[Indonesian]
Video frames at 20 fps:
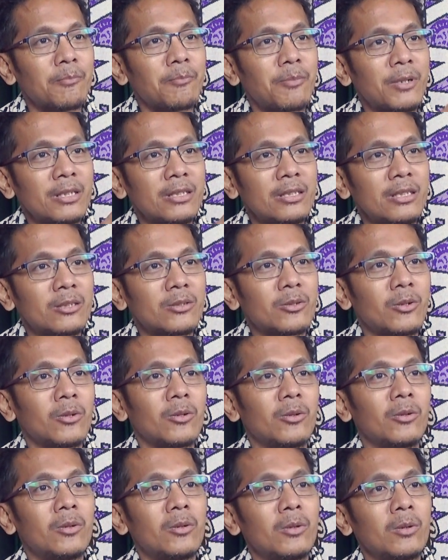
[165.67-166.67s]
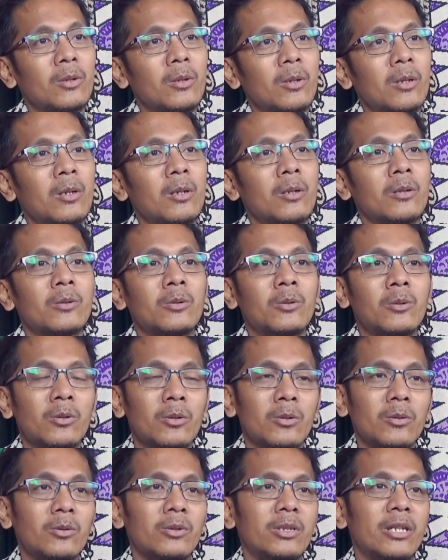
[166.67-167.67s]
Persis Solo
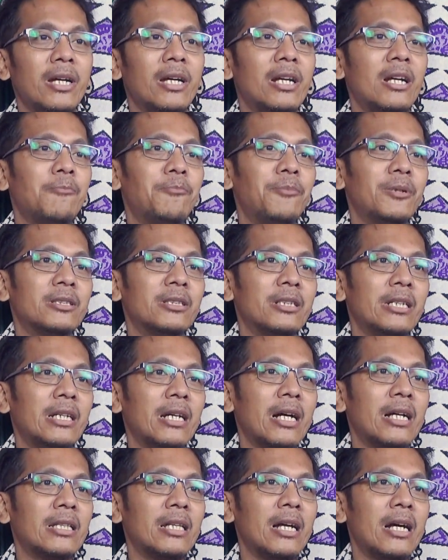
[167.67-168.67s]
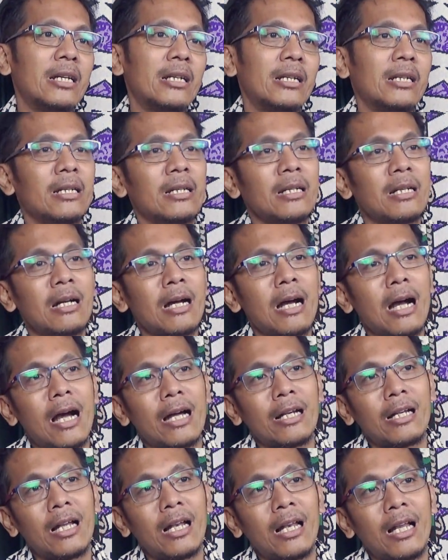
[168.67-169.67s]
dulu di era Perserikatan
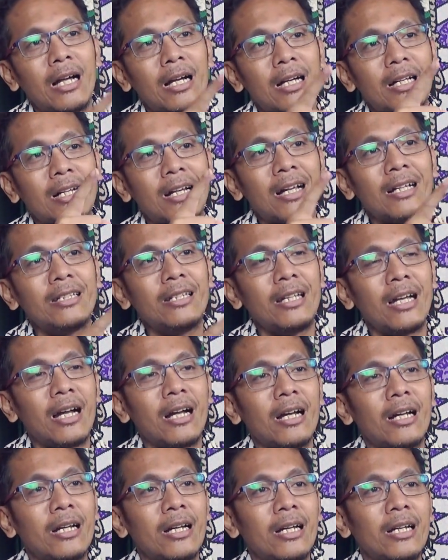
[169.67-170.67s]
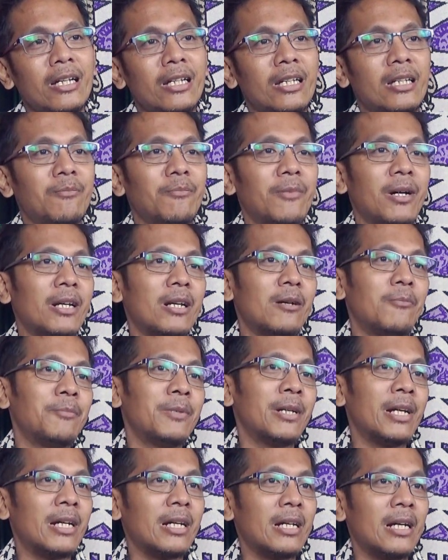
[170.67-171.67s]
adalah raja di mana
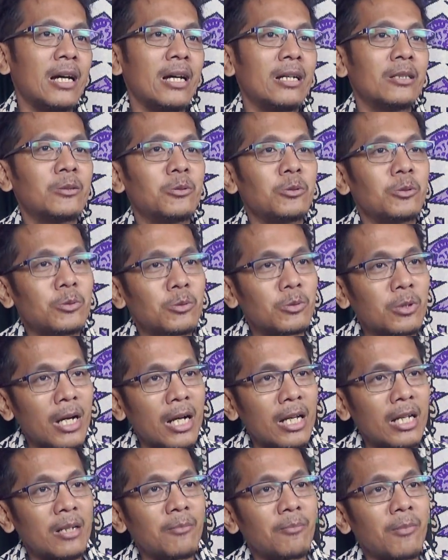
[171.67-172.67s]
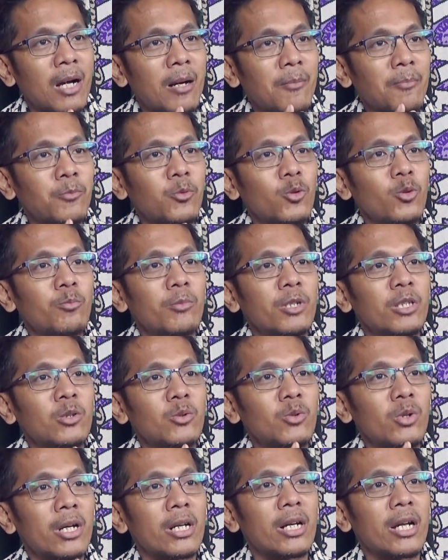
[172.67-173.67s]
mereka tujuh kali mampu
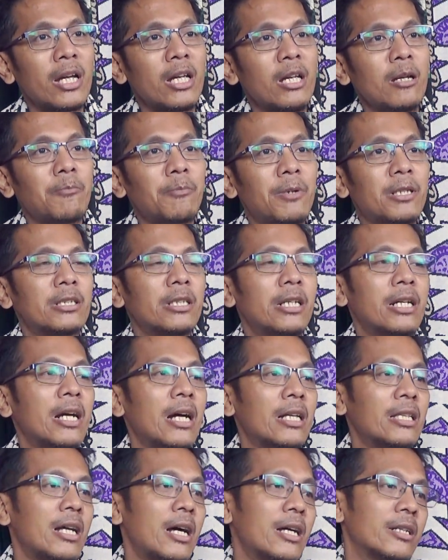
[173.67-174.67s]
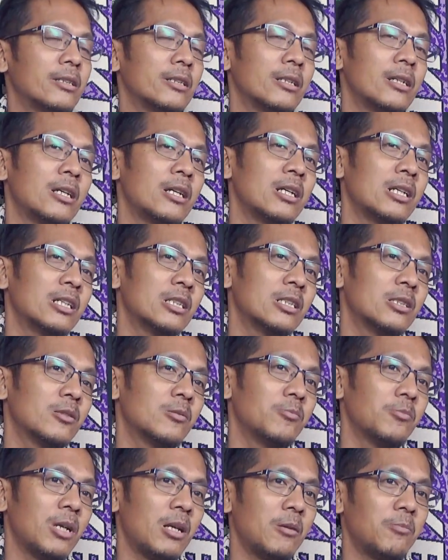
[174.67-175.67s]
menjuarai Perserikatan
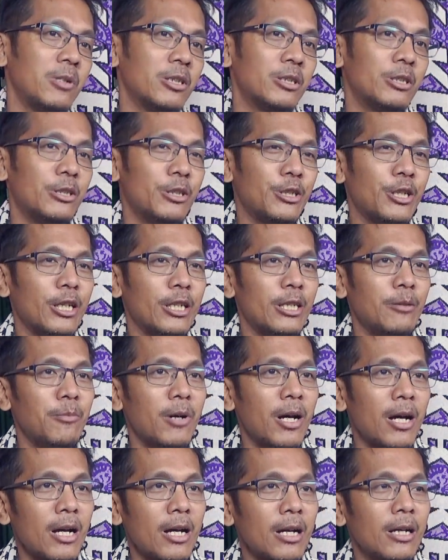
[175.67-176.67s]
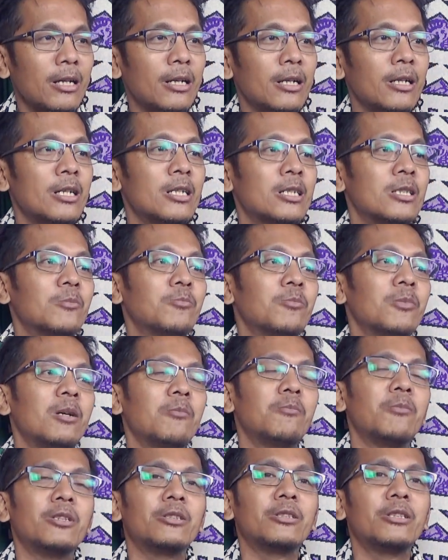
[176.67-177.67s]
1935,
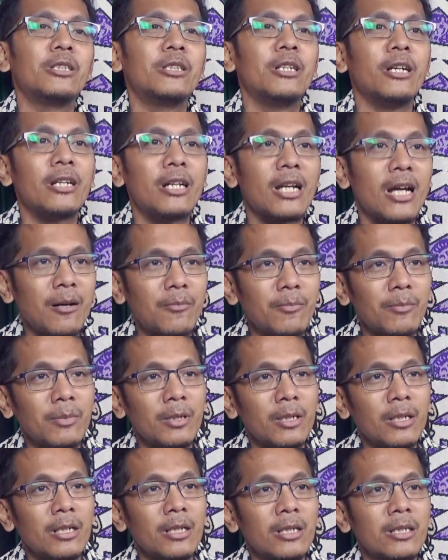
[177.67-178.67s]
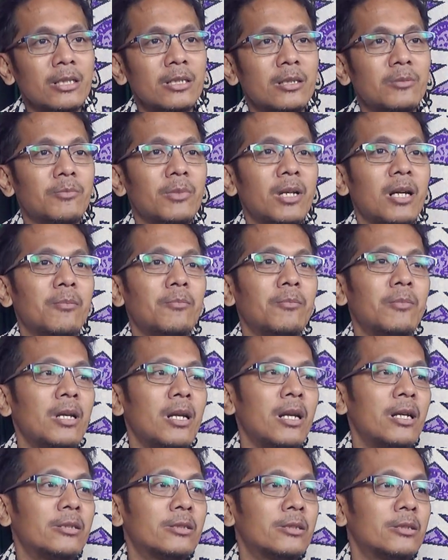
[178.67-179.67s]
1936,
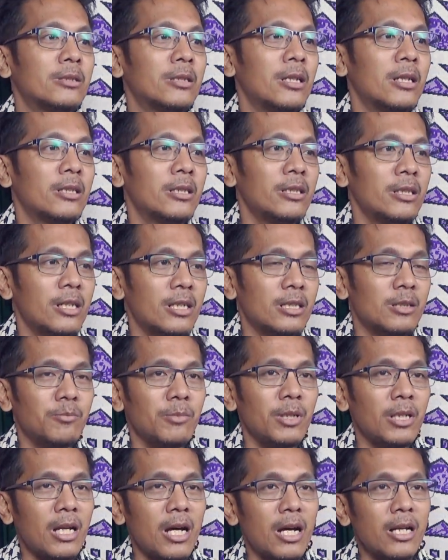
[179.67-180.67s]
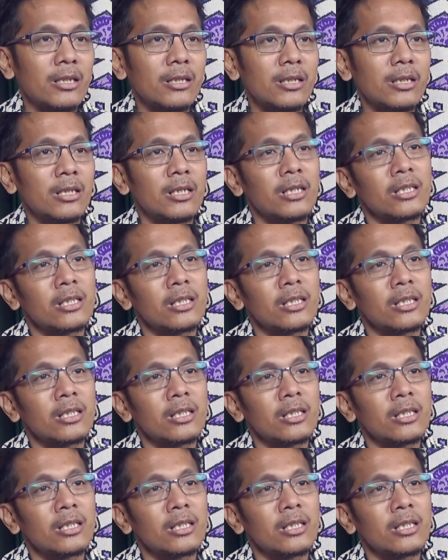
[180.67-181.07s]
1939, 1940,